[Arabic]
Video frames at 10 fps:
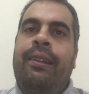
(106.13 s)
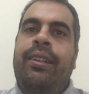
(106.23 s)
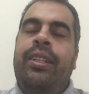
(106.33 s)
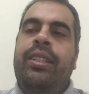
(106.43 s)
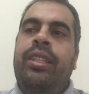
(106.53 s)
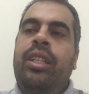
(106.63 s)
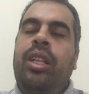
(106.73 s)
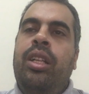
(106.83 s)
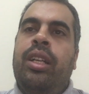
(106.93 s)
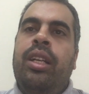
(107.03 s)
آه، ان
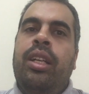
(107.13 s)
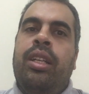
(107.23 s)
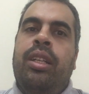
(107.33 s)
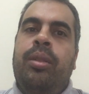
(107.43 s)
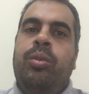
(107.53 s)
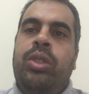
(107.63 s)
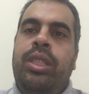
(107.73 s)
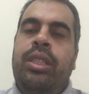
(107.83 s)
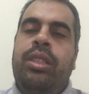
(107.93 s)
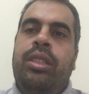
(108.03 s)
انا
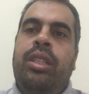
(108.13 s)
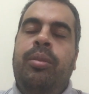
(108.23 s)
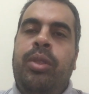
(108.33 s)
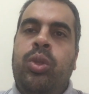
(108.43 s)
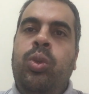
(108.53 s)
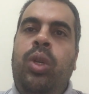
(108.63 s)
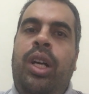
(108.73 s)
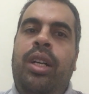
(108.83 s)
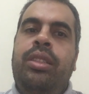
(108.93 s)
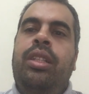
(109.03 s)
كمدير
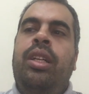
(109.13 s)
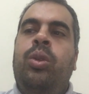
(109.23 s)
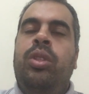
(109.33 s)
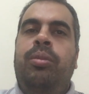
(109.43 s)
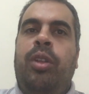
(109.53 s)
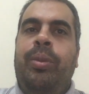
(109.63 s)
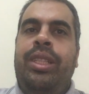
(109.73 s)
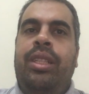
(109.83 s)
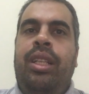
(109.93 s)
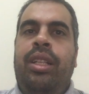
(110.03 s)
للمشروع اقدر اخد
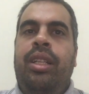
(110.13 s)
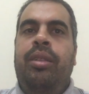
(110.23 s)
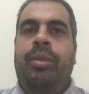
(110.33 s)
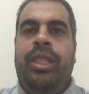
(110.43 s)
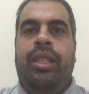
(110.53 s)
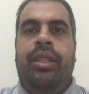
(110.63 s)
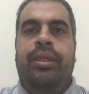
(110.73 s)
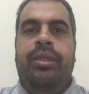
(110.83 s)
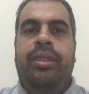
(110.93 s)
المعلومات اللي انا محتاجها